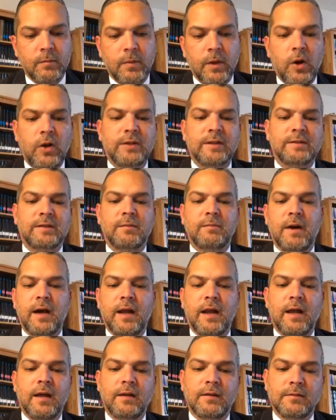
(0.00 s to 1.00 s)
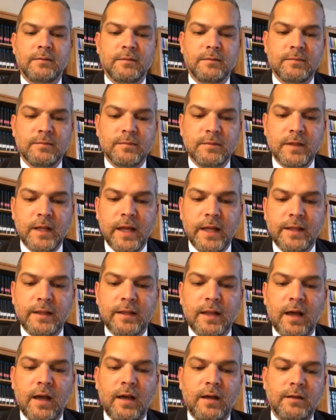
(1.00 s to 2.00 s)
pero esta semana
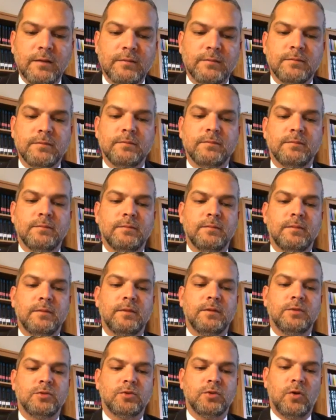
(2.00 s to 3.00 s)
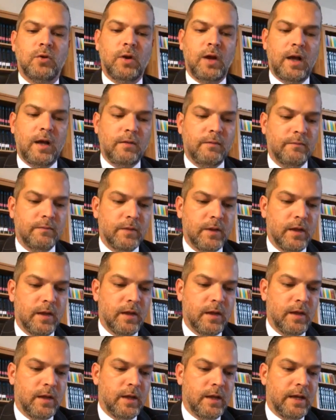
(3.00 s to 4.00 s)
está sola.
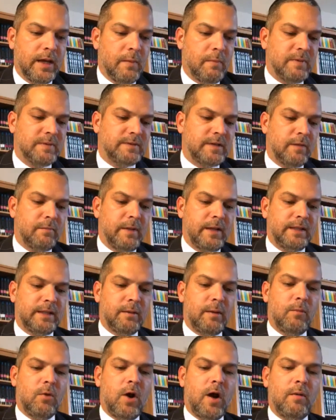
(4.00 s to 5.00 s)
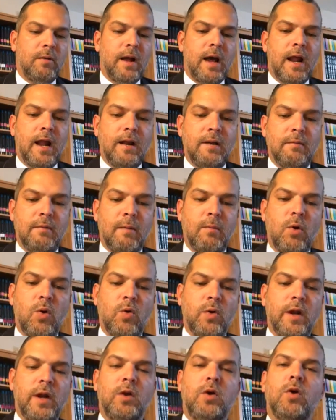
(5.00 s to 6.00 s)
Especialmente vamos a hablar, vamos a
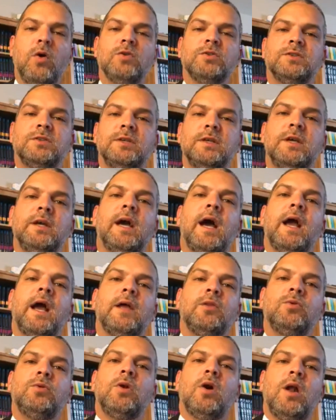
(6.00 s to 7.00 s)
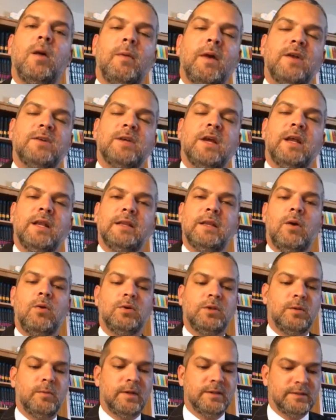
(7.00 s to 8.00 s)
unir con, si han estudiado la parachá en esta
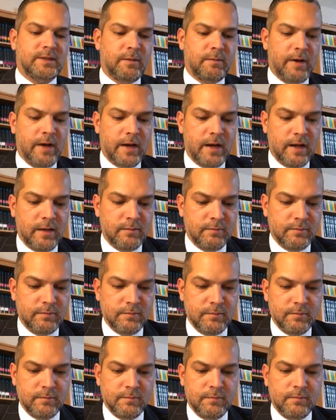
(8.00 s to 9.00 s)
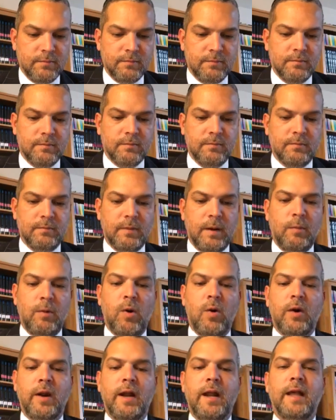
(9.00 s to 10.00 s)
última semana,
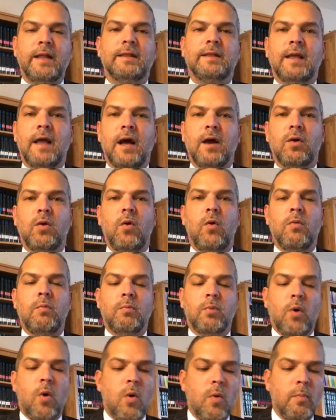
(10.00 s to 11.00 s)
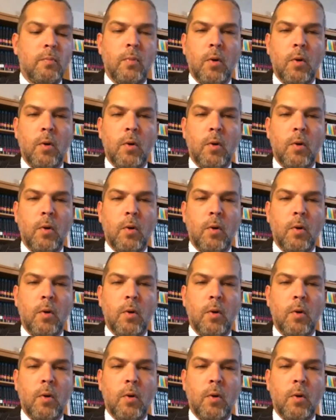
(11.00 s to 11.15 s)
vamos a unir esta con un